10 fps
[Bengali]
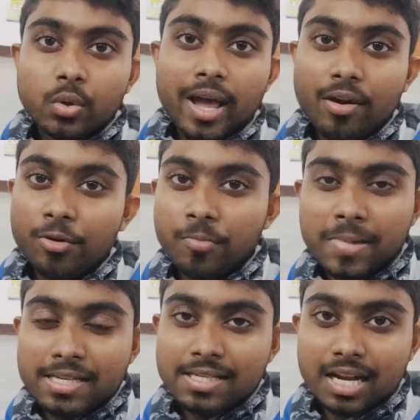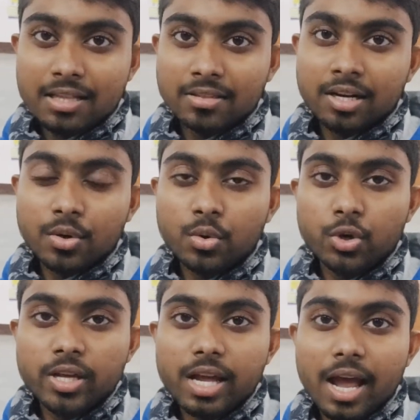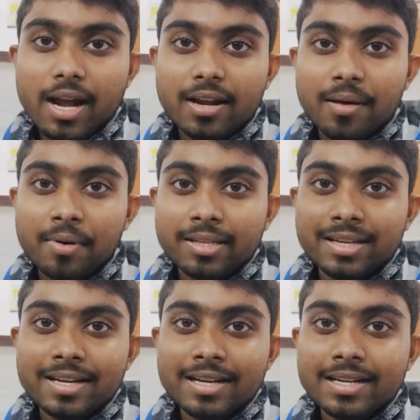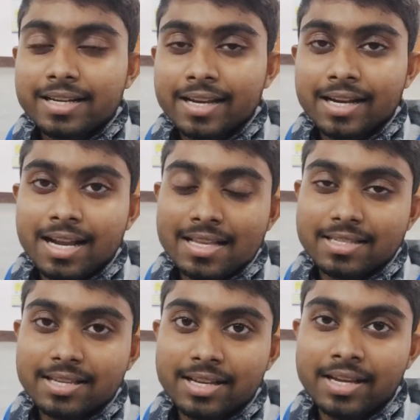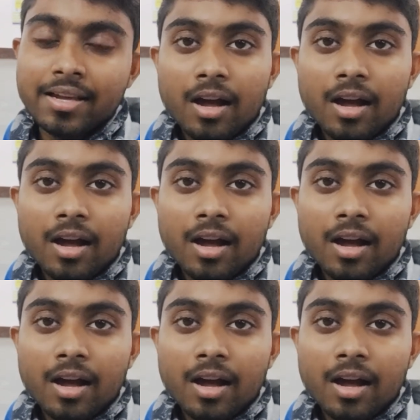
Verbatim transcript: তো এখন বাজে সাতটা কুড়ি অ্যান্ড আমাদের ট্রেন আছে